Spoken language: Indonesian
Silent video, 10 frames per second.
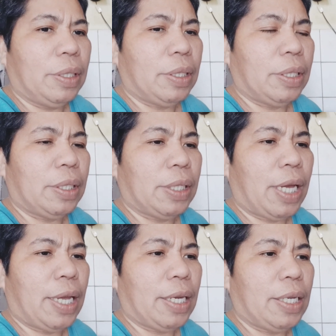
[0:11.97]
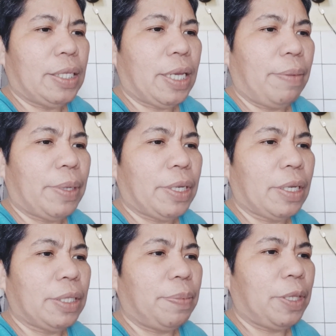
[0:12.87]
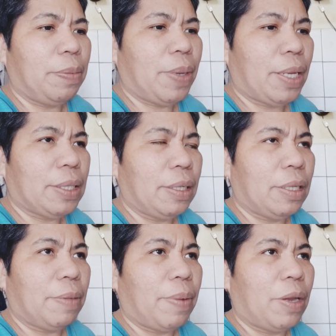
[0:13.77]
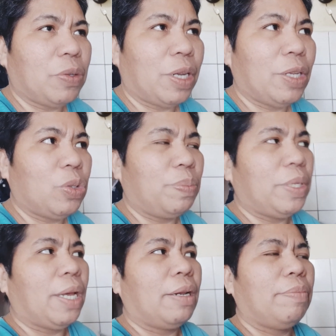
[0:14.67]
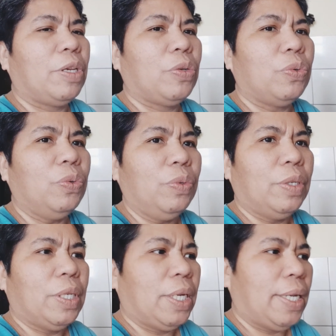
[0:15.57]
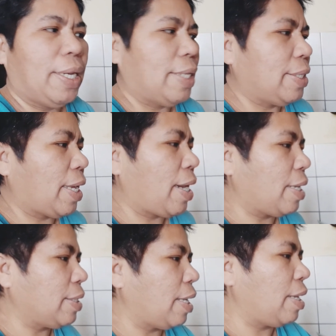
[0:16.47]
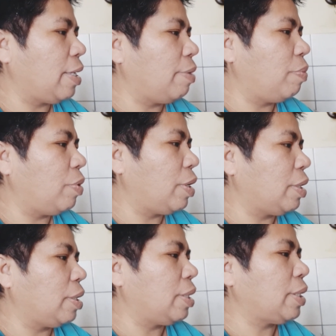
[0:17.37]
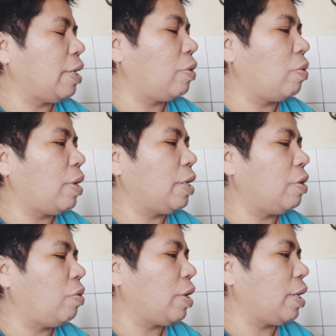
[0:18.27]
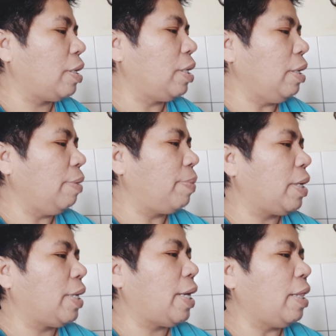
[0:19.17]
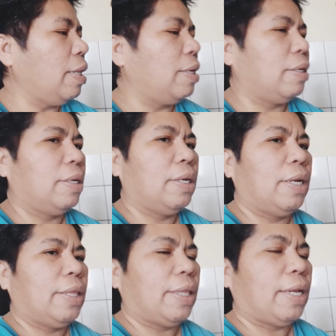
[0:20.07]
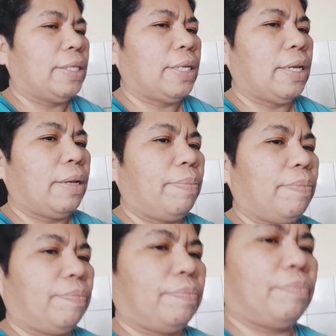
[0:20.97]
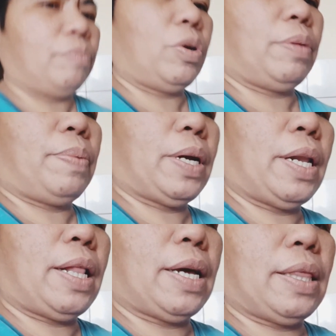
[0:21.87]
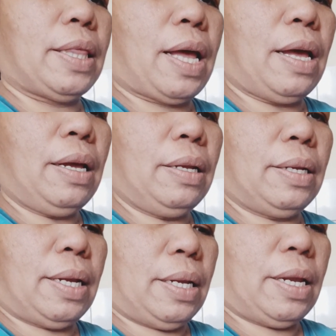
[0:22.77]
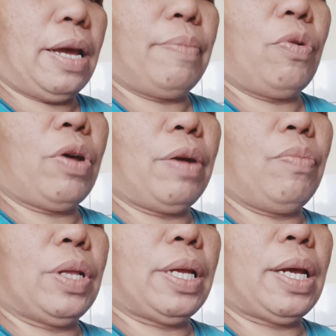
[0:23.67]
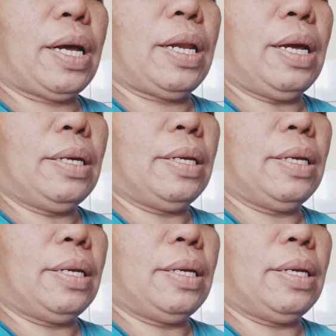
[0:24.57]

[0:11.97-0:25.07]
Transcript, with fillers: Uh, hari ini saya masak seperti biasa, tetap harus ada sup di hari Minggu. Dan sekarang saya lagi buat, uh, saya lagi goreng ini perkedel. Tadi saya buat perkedel kentang dan ini ayam goreng buat anak-anak.